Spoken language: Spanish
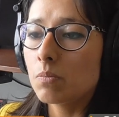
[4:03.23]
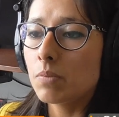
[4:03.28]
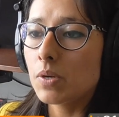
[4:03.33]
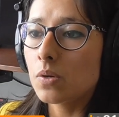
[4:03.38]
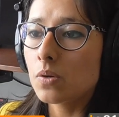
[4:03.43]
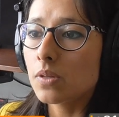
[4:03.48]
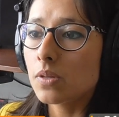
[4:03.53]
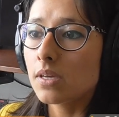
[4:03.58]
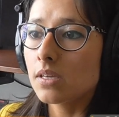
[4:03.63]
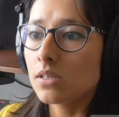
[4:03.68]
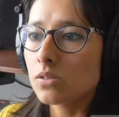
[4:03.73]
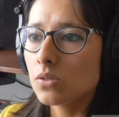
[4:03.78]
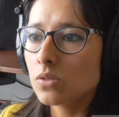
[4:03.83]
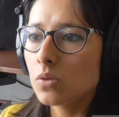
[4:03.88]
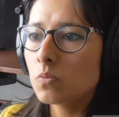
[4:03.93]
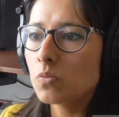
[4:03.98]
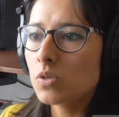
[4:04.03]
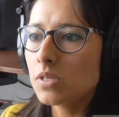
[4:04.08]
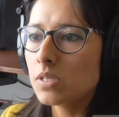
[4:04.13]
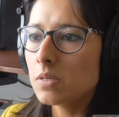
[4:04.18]
nuevo periodo de
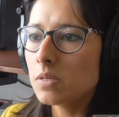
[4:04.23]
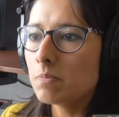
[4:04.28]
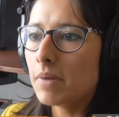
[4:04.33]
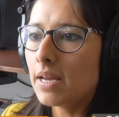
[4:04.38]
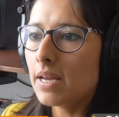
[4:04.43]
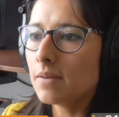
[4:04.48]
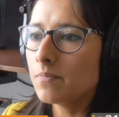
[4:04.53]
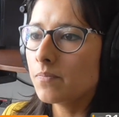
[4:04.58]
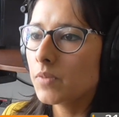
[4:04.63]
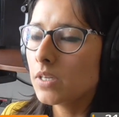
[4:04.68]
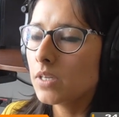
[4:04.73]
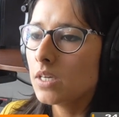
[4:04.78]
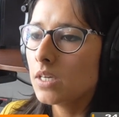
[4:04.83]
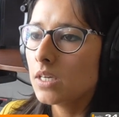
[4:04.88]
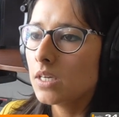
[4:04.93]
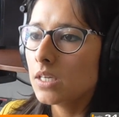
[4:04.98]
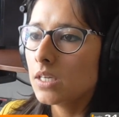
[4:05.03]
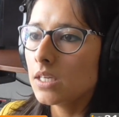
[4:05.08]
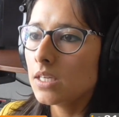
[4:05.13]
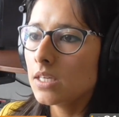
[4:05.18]
gestión municipal
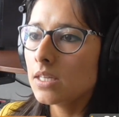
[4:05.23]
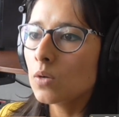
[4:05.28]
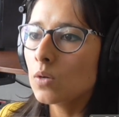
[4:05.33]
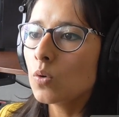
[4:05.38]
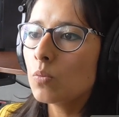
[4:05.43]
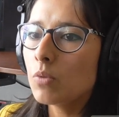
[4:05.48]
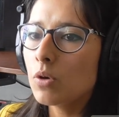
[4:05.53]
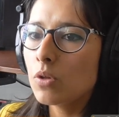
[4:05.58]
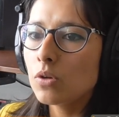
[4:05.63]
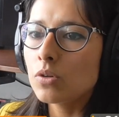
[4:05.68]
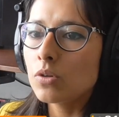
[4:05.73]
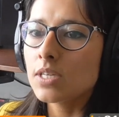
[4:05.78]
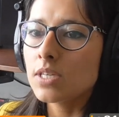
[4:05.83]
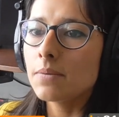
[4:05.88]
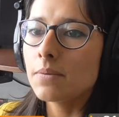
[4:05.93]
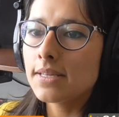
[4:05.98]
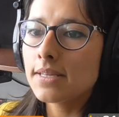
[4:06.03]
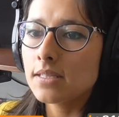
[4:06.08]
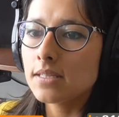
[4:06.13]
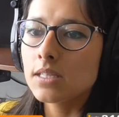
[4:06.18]
y de algún modo los
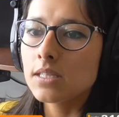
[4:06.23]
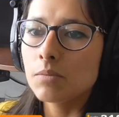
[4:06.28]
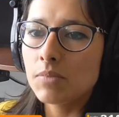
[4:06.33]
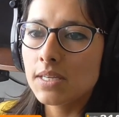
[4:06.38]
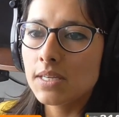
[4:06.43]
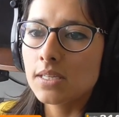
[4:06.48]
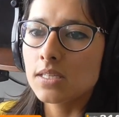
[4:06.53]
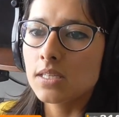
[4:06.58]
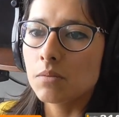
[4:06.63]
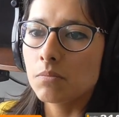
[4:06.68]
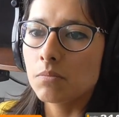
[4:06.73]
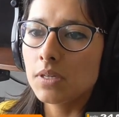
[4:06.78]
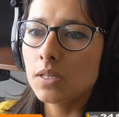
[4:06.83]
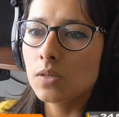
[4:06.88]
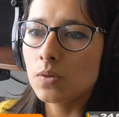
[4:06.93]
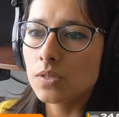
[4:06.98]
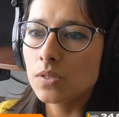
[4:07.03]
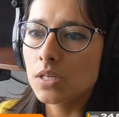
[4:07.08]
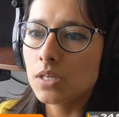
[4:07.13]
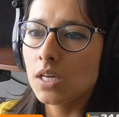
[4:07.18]
avances también que se han
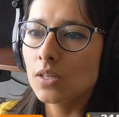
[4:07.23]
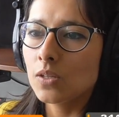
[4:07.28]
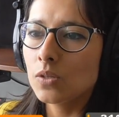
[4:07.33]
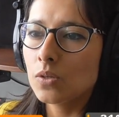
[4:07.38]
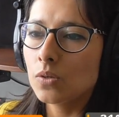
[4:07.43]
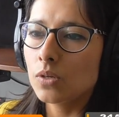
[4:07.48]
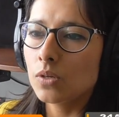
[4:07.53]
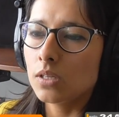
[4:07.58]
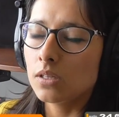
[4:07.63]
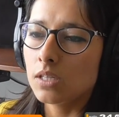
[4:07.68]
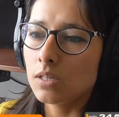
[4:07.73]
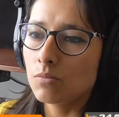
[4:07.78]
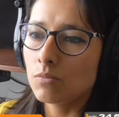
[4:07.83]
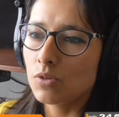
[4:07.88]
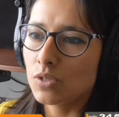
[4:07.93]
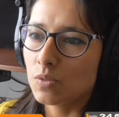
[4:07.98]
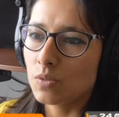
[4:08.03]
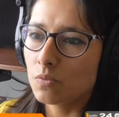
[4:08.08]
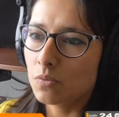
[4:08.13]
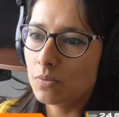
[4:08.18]
venido haciendo en
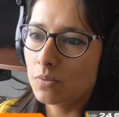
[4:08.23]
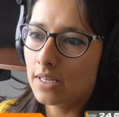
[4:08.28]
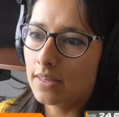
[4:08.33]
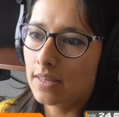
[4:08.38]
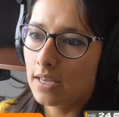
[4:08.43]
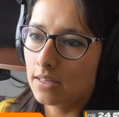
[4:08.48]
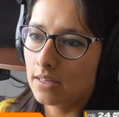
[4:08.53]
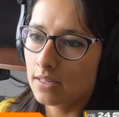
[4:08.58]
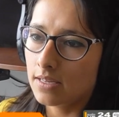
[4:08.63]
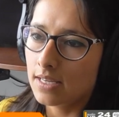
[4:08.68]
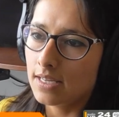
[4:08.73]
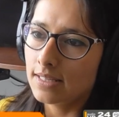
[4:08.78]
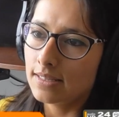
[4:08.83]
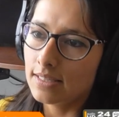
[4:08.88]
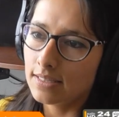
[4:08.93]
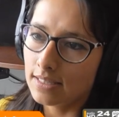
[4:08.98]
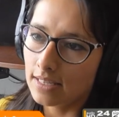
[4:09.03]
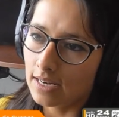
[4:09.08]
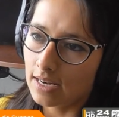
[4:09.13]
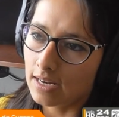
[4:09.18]
términos de movilidad
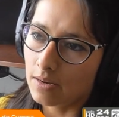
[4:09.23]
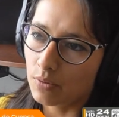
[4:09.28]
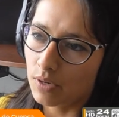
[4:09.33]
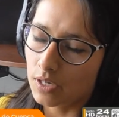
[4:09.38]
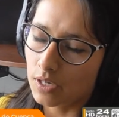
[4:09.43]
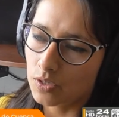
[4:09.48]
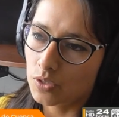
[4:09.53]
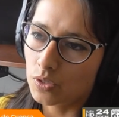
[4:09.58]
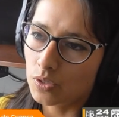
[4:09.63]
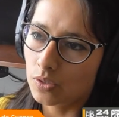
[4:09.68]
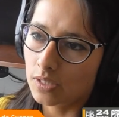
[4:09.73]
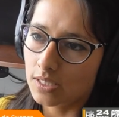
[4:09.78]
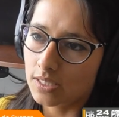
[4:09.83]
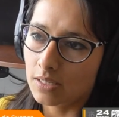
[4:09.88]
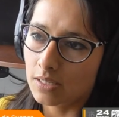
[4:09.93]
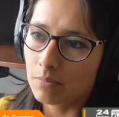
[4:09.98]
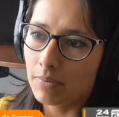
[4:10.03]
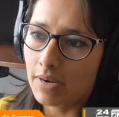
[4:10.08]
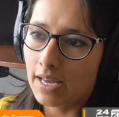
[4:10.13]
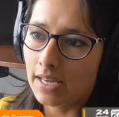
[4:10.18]
desde la elaboración de
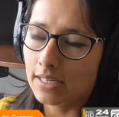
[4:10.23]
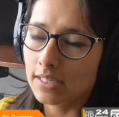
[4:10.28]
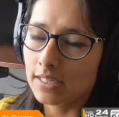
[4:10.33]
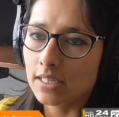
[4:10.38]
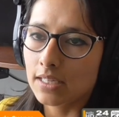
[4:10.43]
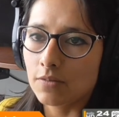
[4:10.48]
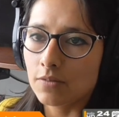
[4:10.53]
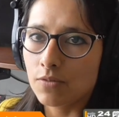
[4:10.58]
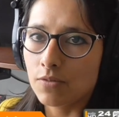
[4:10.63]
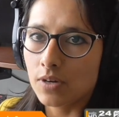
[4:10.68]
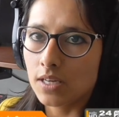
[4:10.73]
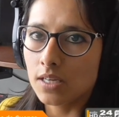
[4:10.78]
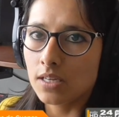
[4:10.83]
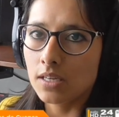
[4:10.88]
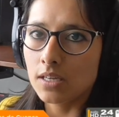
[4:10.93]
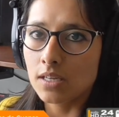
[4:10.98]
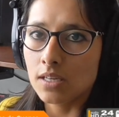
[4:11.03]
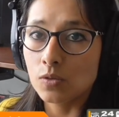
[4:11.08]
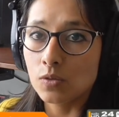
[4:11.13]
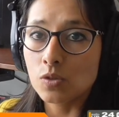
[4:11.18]
este plan que
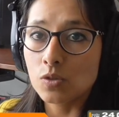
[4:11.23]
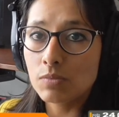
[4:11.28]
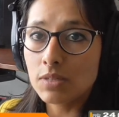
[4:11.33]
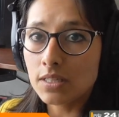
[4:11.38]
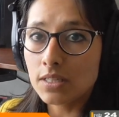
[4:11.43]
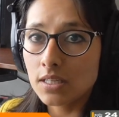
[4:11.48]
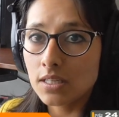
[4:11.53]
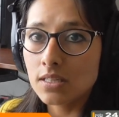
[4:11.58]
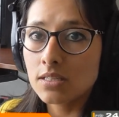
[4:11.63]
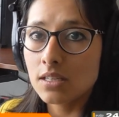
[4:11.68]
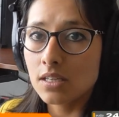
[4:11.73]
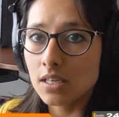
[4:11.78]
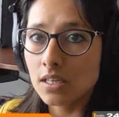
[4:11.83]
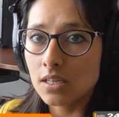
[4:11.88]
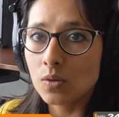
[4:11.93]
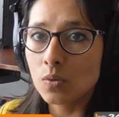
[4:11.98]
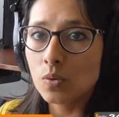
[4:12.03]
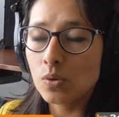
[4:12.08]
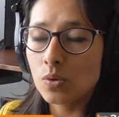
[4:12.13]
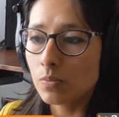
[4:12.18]
fue en 2015
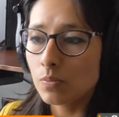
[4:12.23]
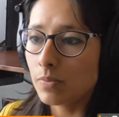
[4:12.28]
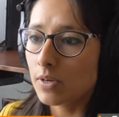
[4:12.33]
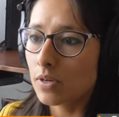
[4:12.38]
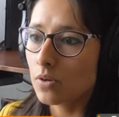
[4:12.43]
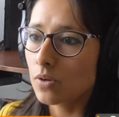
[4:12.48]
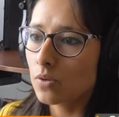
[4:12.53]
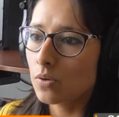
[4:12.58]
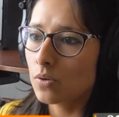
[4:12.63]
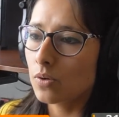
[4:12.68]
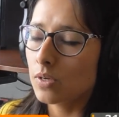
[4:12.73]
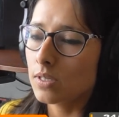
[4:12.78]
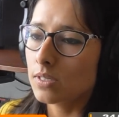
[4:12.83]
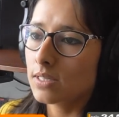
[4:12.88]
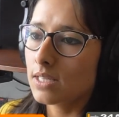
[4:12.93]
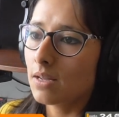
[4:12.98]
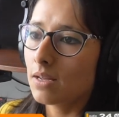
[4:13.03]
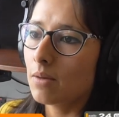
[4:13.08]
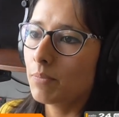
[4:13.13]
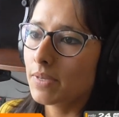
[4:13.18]
y cuyo periodo
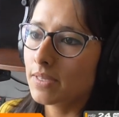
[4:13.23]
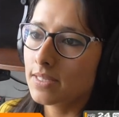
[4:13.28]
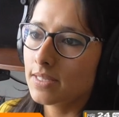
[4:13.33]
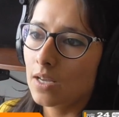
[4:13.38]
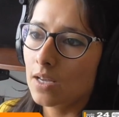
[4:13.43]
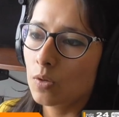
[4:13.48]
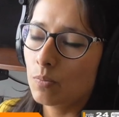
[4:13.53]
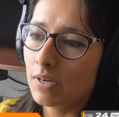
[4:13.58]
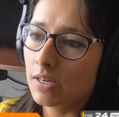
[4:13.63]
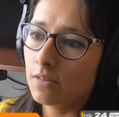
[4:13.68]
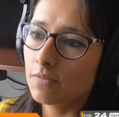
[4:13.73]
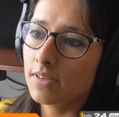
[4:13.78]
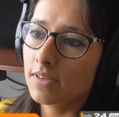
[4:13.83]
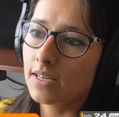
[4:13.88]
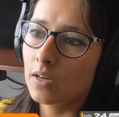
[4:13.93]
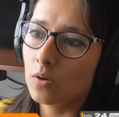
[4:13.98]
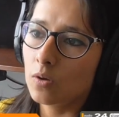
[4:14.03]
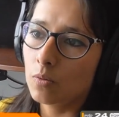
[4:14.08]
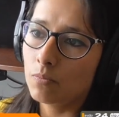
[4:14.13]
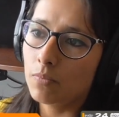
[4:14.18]
estaba pensado y
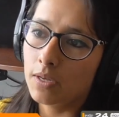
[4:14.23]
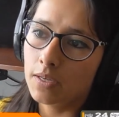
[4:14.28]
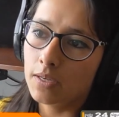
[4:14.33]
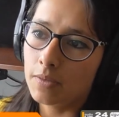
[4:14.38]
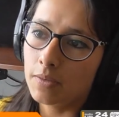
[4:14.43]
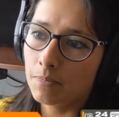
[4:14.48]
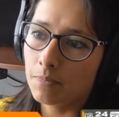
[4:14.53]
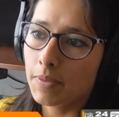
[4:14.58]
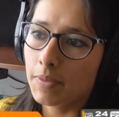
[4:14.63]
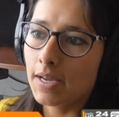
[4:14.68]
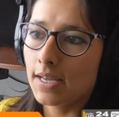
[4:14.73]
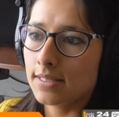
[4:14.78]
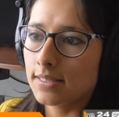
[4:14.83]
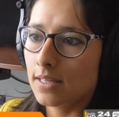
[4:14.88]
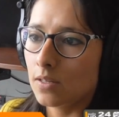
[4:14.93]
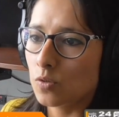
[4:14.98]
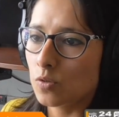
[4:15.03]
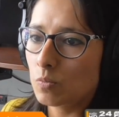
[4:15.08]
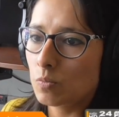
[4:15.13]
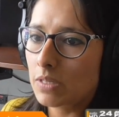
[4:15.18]
planificado eh,
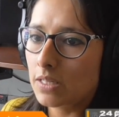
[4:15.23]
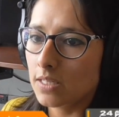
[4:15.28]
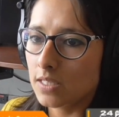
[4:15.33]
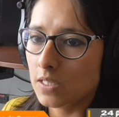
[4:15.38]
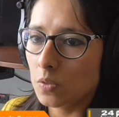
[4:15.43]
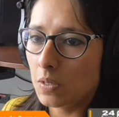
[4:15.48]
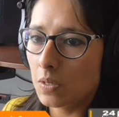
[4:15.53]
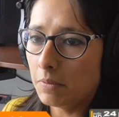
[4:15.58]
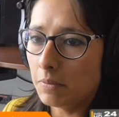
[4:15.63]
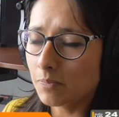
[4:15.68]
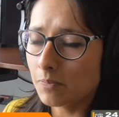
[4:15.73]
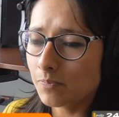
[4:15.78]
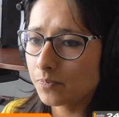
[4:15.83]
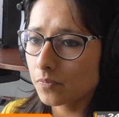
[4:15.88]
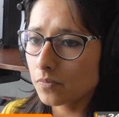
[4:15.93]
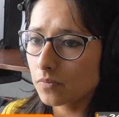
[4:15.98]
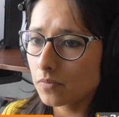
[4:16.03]
hasta 2019.